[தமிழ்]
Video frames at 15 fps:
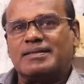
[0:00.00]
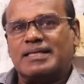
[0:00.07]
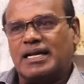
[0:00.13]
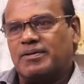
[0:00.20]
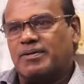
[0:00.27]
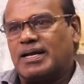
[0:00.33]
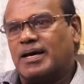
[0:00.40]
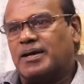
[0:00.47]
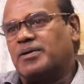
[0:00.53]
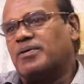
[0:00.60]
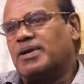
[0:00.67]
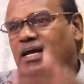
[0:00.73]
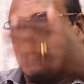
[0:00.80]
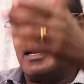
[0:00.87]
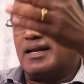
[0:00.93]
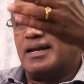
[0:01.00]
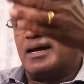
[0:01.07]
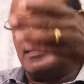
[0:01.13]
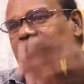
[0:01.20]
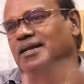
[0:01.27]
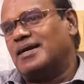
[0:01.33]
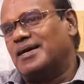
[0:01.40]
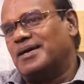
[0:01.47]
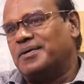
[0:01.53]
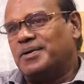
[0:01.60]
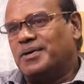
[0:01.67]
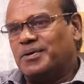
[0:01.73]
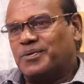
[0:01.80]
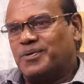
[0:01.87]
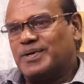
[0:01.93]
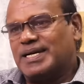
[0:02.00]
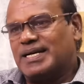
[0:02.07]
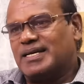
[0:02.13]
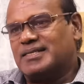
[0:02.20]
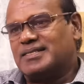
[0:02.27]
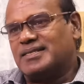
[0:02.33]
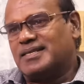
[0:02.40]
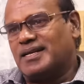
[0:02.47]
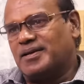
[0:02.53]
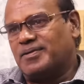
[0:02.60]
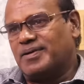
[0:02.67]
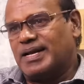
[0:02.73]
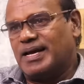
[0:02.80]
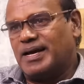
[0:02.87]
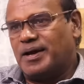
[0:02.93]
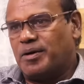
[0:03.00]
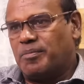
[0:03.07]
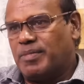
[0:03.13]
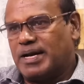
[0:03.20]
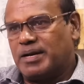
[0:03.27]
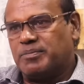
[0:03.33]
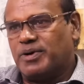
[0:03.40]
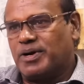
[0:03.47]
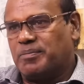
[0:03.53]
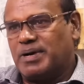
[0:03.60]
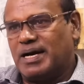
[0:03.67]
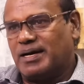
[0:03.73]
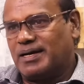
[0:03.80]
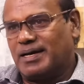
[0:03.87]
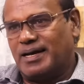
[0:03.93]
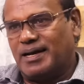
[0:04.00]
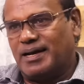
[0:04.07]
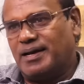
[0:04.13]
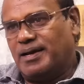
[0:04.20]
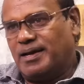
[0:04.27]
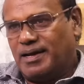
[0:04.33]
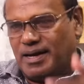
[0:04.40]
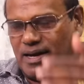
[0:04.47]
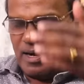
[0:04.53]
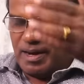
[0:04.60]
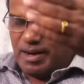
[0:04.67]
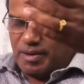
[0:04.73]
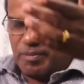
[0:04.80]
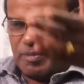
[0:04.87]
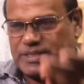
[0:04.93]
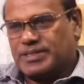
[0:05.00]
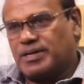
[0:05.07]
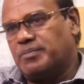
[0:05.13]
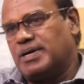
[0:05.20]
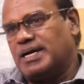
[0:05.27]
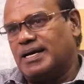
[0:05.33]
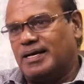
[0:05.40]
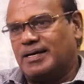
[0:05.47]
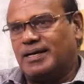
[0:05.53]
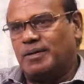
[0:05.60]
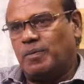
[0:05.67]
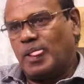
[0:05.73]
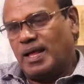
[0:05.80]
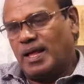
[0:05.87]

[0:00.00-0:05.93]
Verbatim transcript: தலைவரானவன் அல்ல நான் கூட்டணி கட்சி தலைவரை மறைமுகமாக விமர்சனம் பண்ணார்